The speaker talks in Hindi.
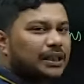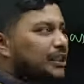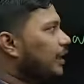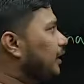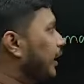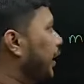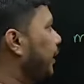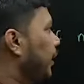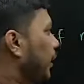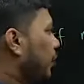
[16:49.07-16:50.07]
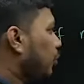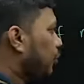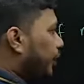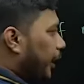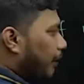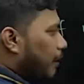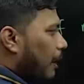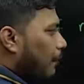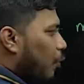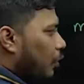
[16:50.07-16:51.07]
चलते तो जी
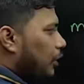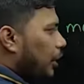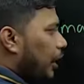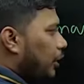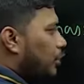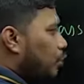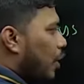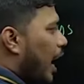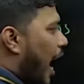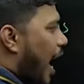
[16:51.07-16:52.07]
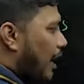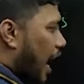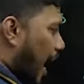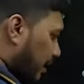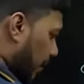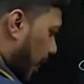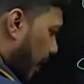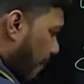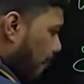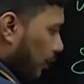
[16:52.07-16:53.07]
प्रपोर्शनल टू आर आता
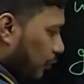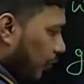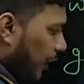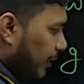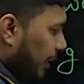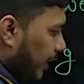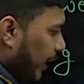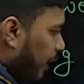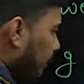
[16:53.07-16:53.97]
तो इस केस